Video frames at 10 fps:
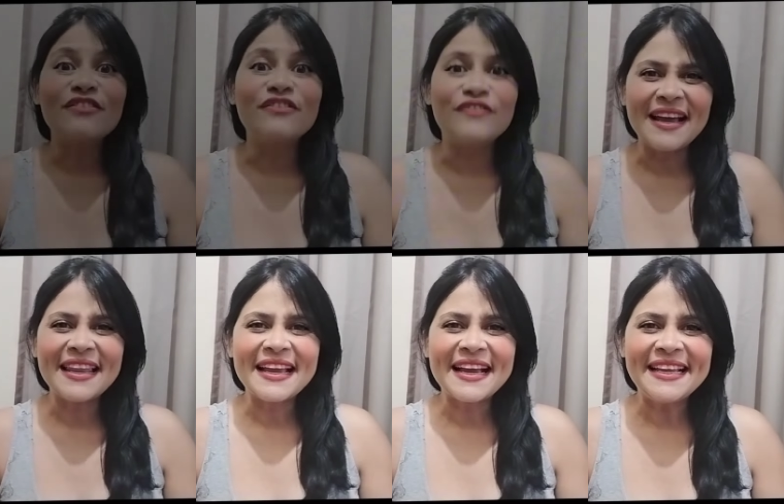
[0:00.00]

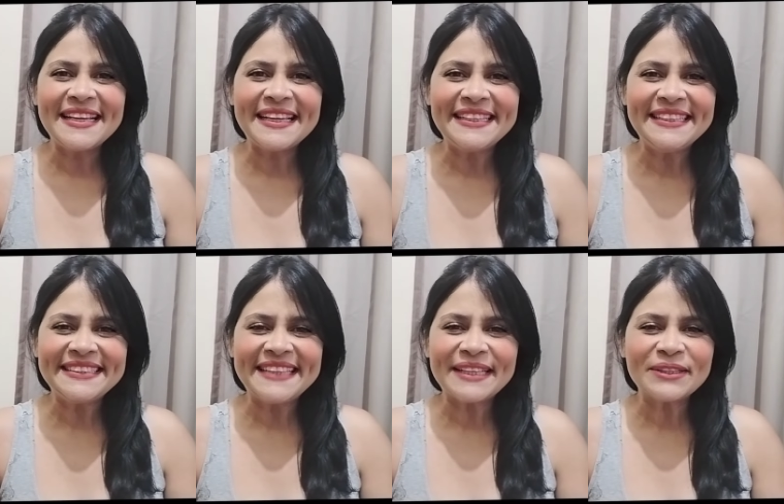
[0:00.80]
Fala galerinha
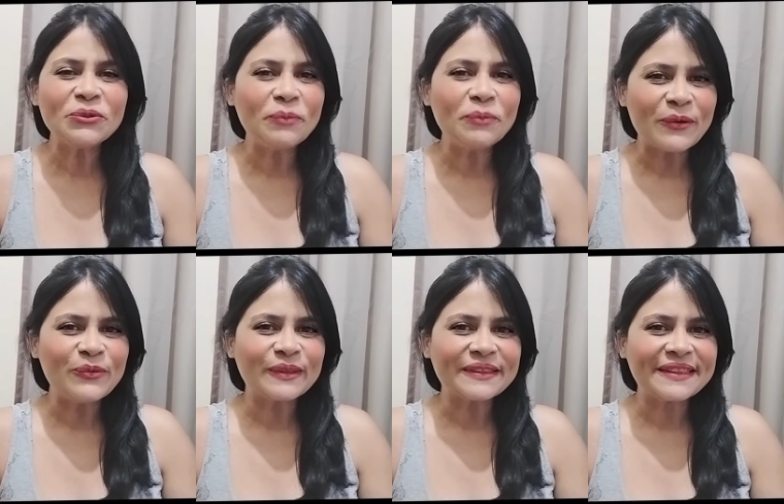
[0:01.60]
linda, tudo bem com
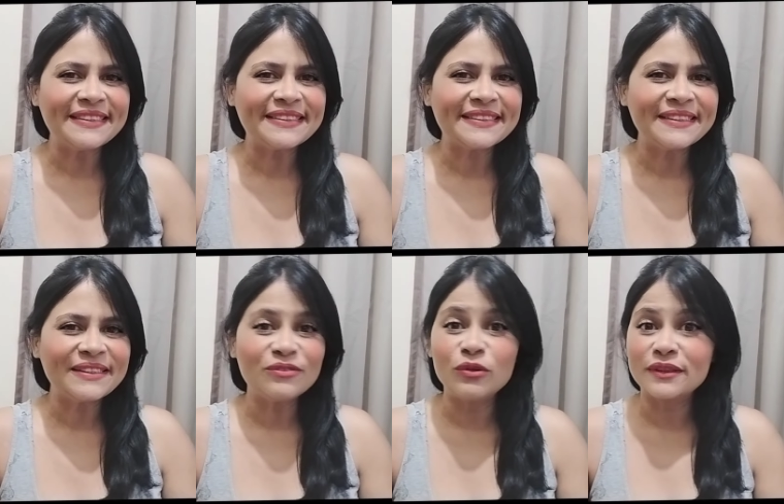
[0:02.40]
vocês?
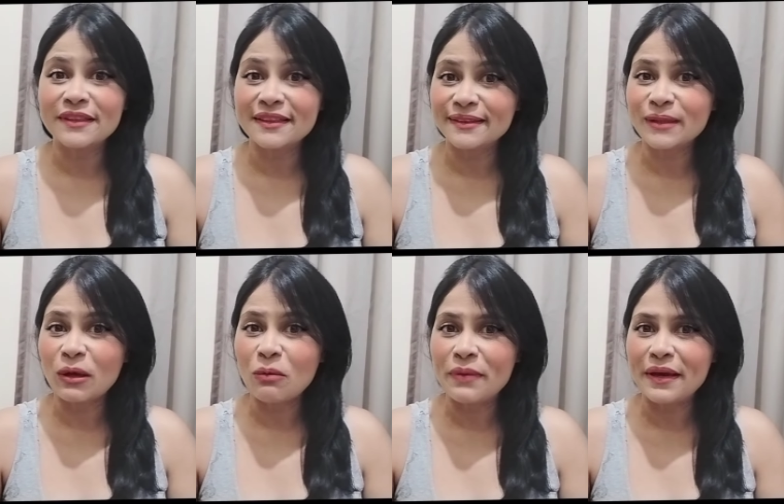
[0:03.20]
Vocês
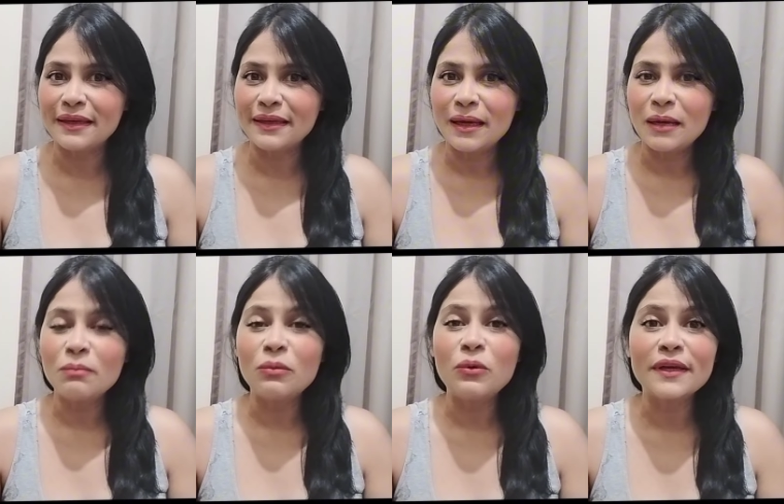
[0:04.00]
estão bem?
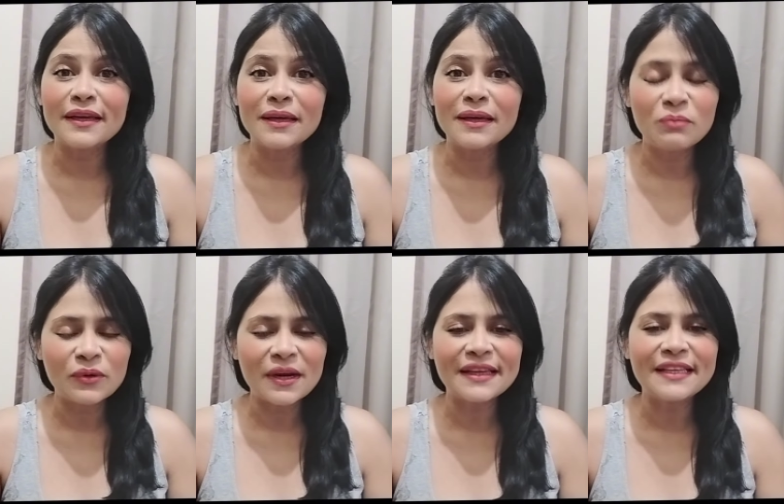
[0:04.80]
porque
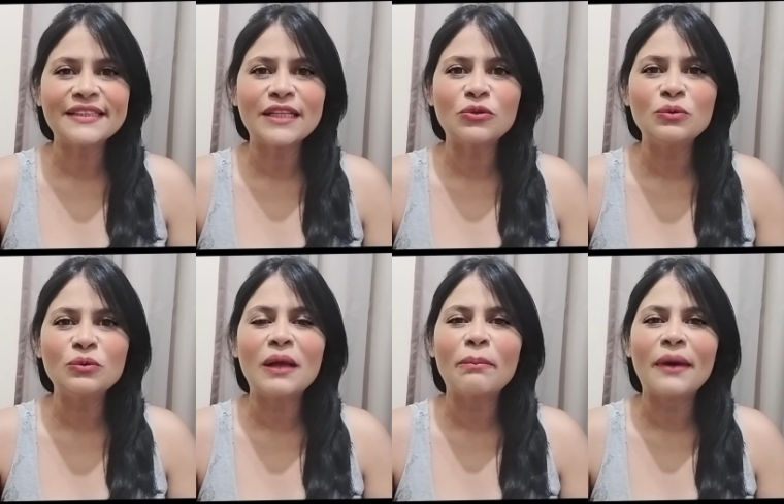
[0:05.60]
por aqui está
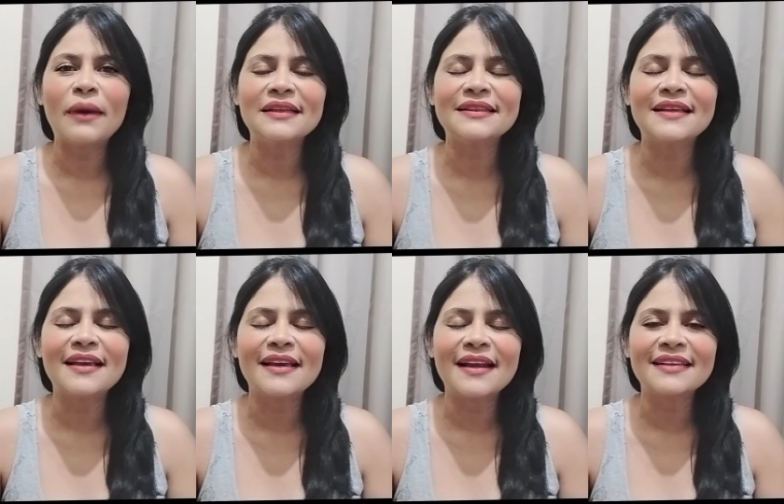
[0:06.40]
tudo na paz,
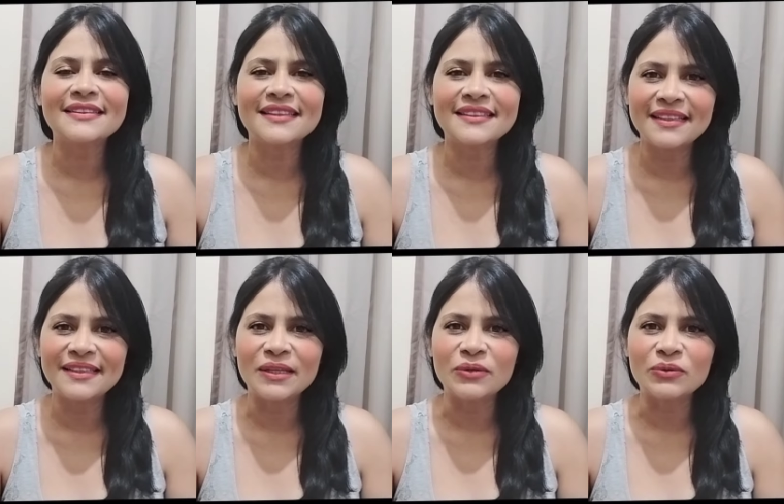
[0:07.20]
graças a
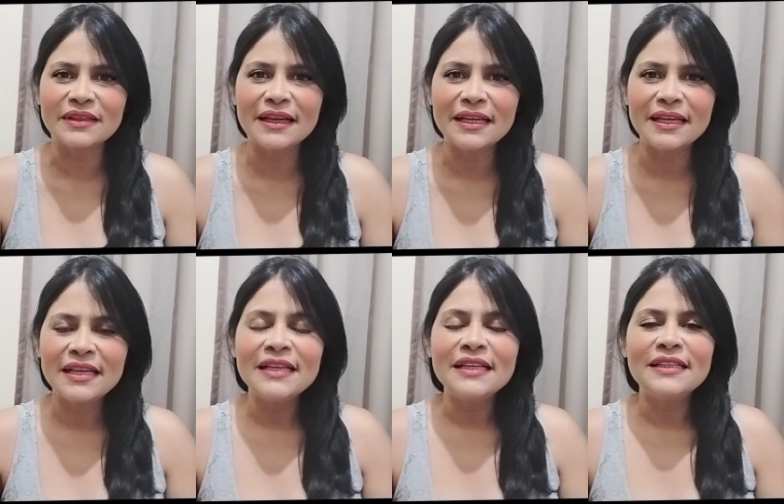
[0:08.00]
Deus, né?
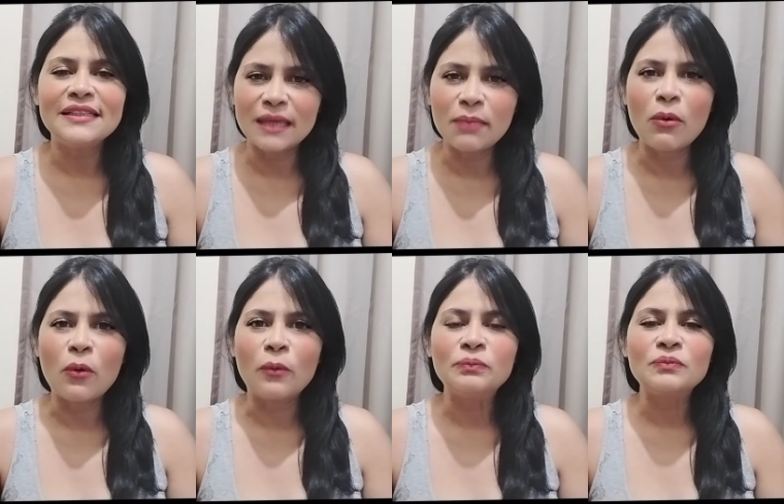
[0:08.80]
Isso é
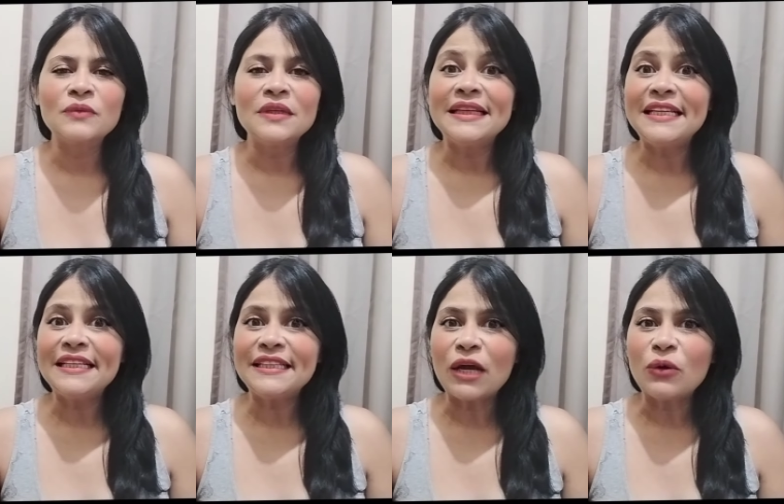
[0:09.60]
bom.
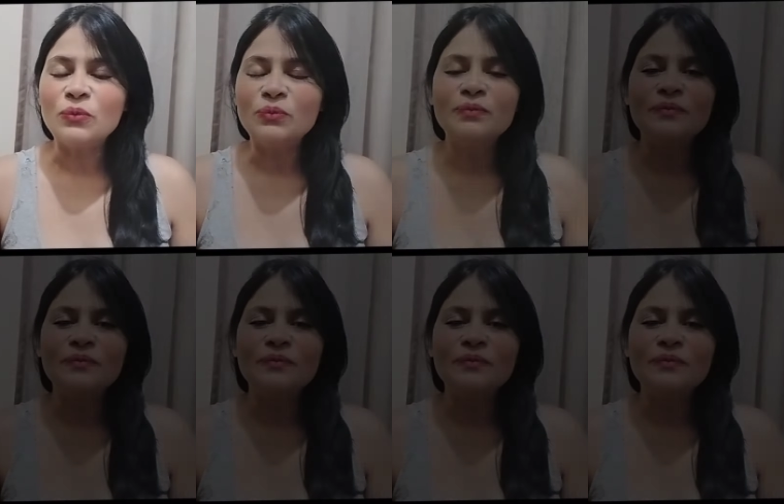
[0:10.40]
Então,